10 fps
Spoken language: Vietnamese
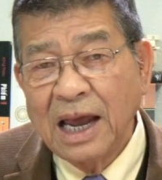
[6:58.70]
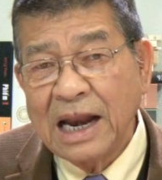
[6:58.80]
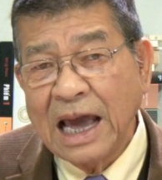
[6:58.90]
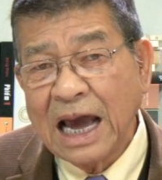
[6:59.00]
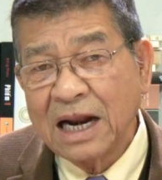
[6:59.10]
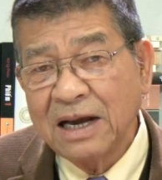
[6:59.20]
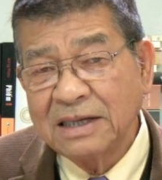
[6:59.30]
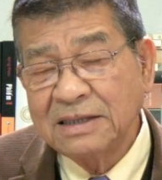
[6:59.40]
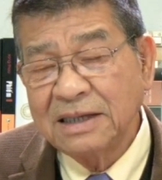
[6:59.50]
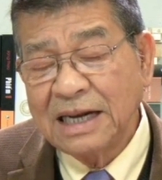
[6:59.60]
để ngăn ngừa
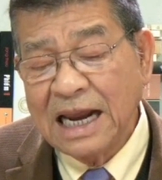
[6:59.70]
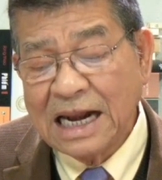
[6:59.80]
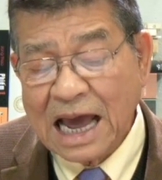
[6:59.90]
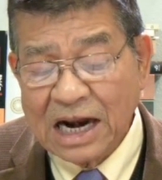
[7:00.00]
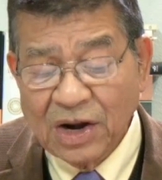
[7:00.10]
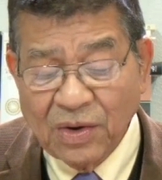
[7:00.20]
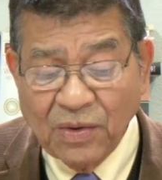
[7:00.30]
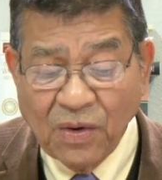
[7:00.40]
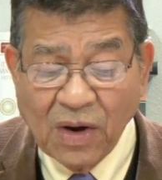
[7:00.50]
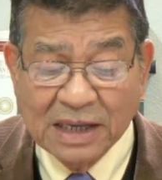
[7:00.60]
sự lây lan
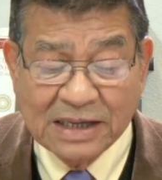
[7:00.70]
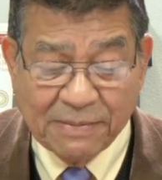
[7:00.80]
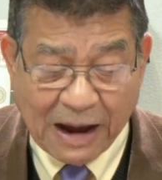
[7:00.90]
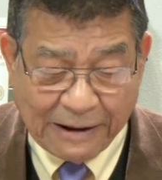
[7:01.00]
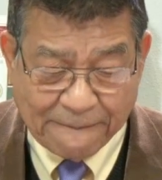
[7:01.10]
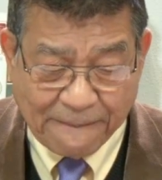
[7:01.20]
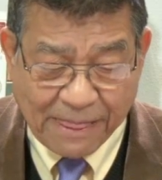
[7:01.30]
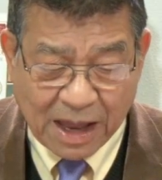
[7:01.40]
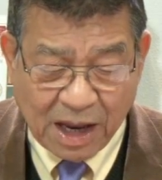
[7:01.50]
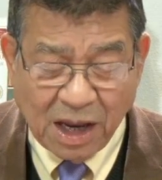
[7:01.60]
của dịch bệnh.
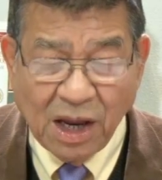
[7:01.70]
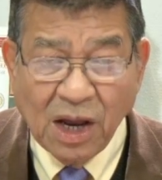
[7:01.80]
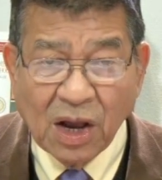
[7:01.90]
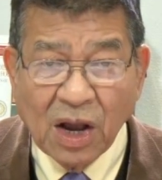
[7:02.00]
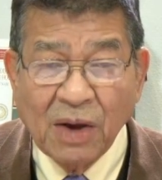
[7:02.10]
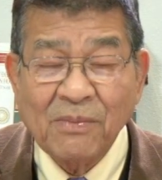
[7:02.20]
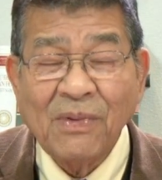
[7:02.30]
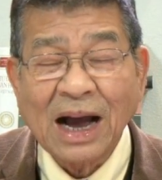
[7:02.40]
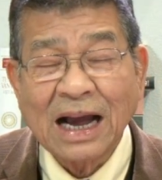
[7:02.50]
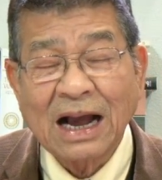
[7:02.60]
Và